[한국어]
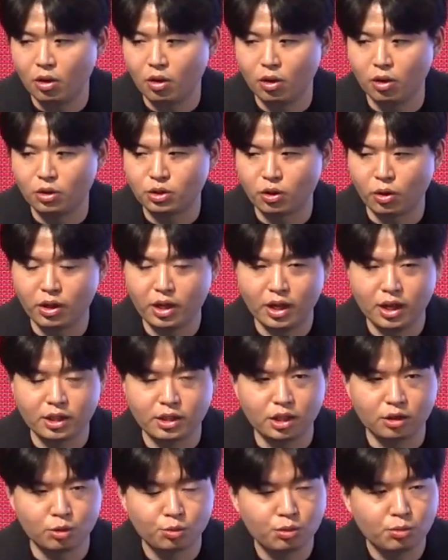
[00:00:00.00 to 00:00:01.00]
어, 저희가
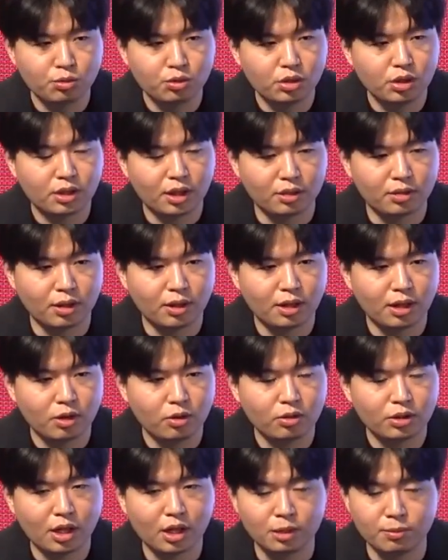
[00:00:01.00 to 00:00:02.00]
이제 스무 분을대상으로한
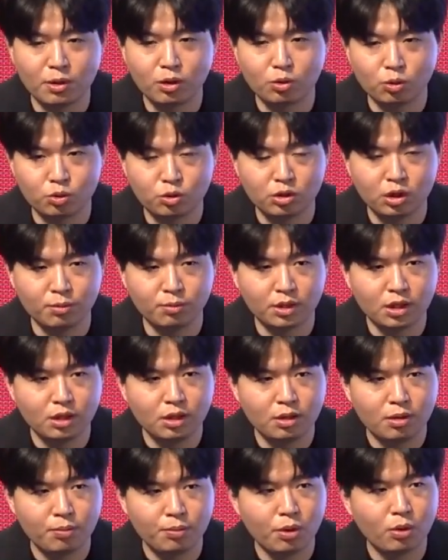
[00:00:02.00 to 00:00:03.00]
건 다 음악 교수님들,
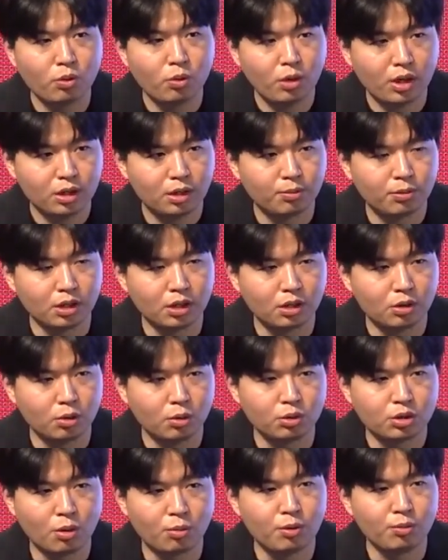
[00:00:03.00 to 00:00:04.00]
평론가님들,
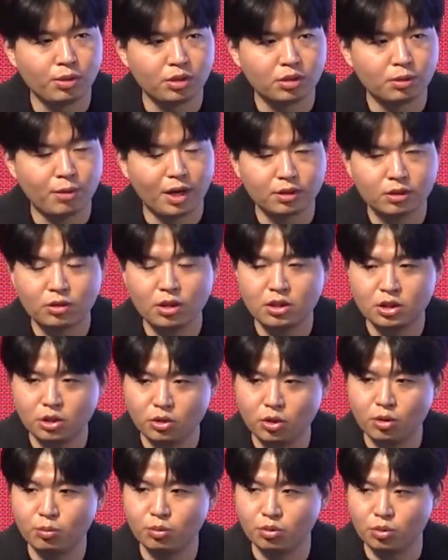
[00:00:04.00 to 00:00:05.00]
그리고 전문 믹스 마스터
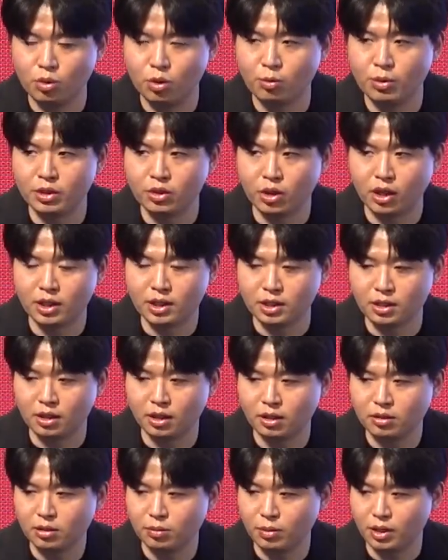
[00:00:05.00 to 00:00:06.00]
엔지니어 분들로만 저희가
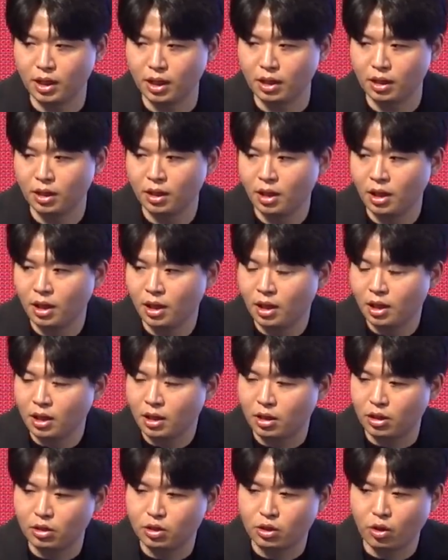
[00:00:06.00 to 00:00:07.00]
진행을 했습니다.
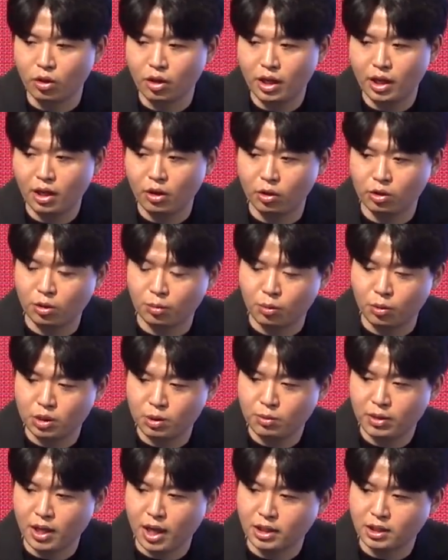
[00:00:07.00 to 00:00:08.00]
그래서 저희가 여기서
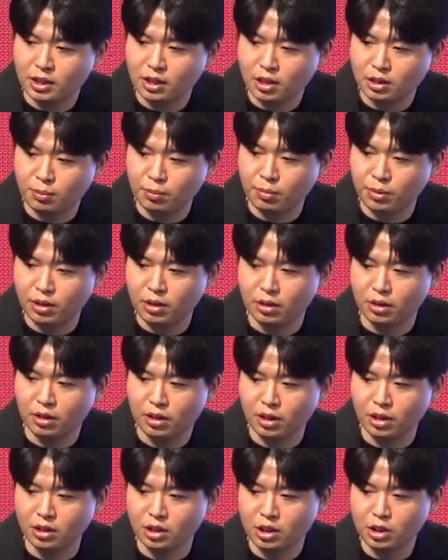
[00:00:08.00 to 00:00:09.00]
보시면 아시다시피
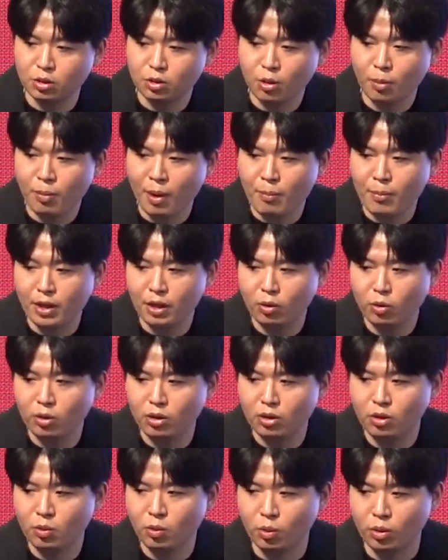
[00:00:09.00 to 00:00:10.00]
이제 실제로 판매되고
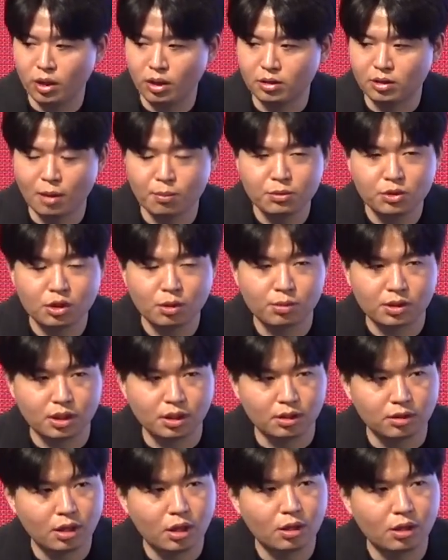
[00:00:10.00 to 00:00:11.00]
있는 곡이 3점 그
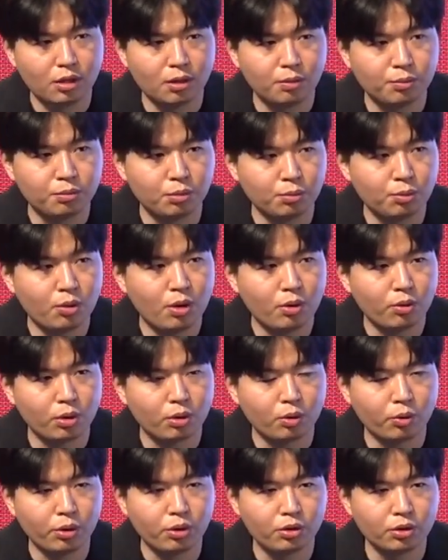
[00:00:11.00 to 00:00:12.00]
이상을 분포하고
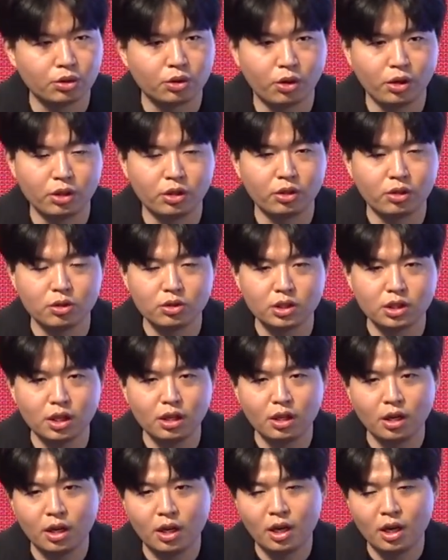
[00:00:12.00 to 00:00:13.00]
있고요. 저희는
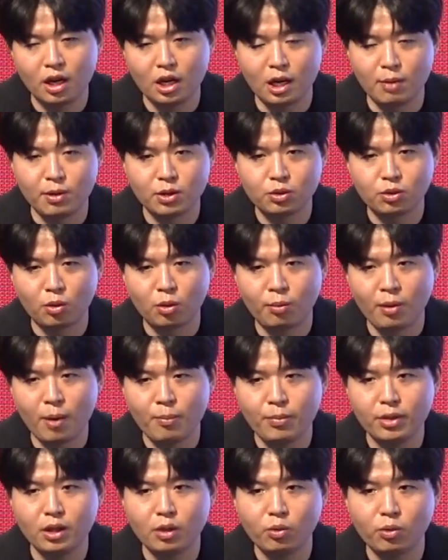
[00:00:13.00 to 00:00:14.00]
현재 일반적으로
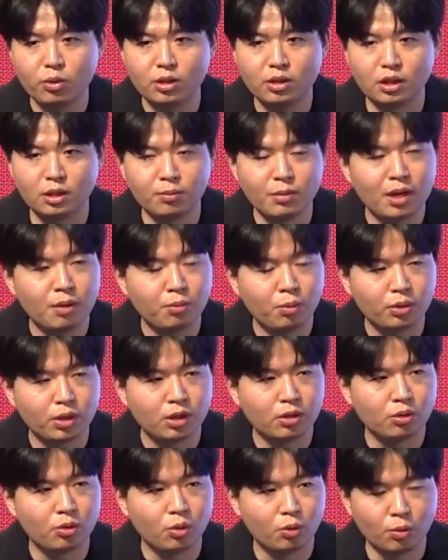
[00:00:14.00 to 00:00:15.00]
판매되고 있는
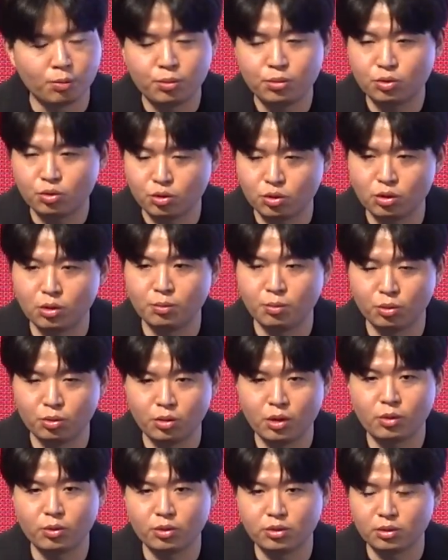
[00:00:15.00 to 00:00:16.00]
음악보다는 더 높은 수준을
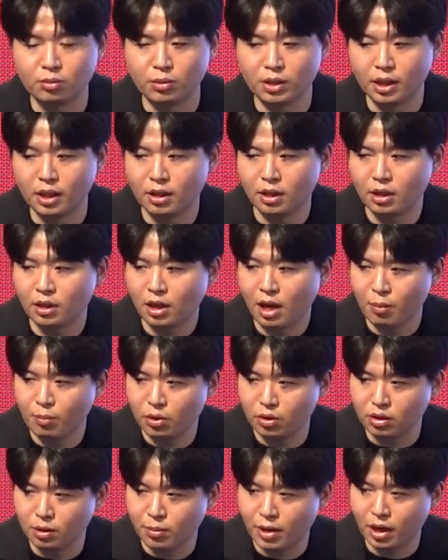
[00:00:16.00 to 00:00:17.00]
보유하고 있습니다.
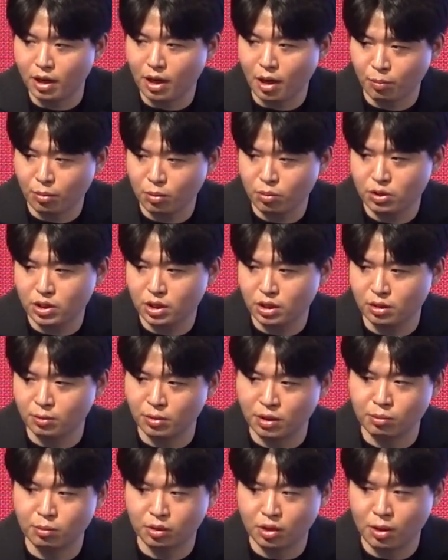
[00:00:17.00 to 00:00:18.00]
한번 음악, 엠퍼뮤직
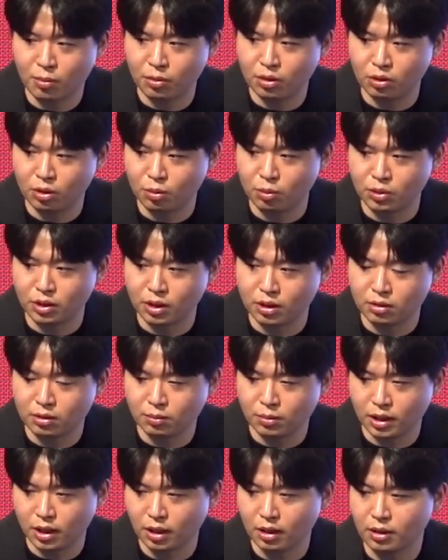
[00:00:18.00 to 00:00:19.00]
음악부터 한번
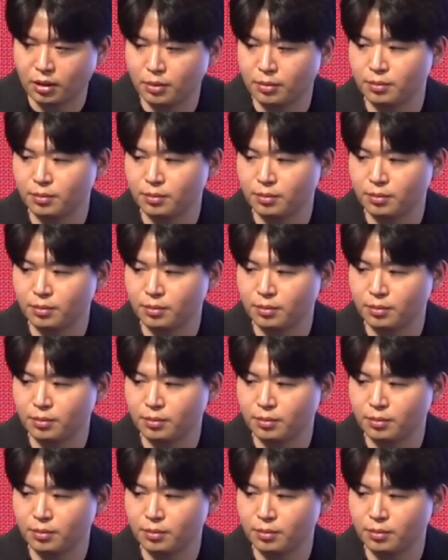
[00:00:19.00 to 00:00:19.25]
들어보시겠습니다.